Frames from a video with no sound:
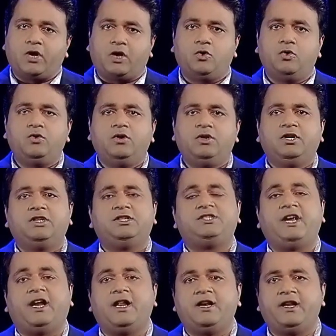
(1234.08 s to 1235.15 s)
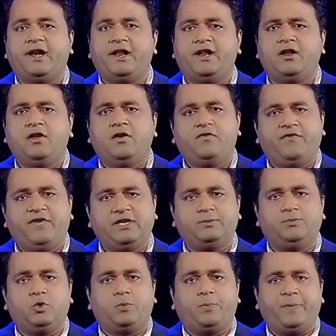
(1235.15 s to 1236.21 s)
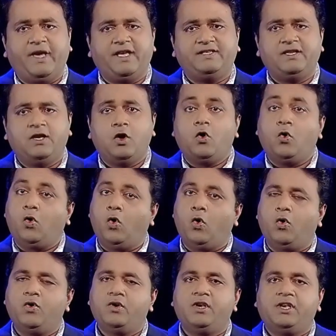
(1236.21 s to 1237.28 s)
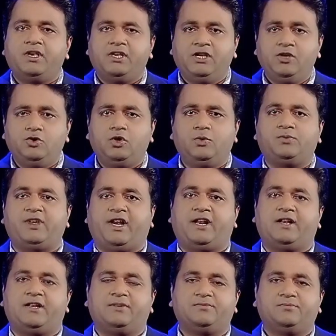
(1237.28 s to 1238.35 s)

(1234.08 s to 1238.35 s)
রাখুন চ্যানেল নাইনের ফেসবুক পেজ ও ইউটিউব চ্যানেলে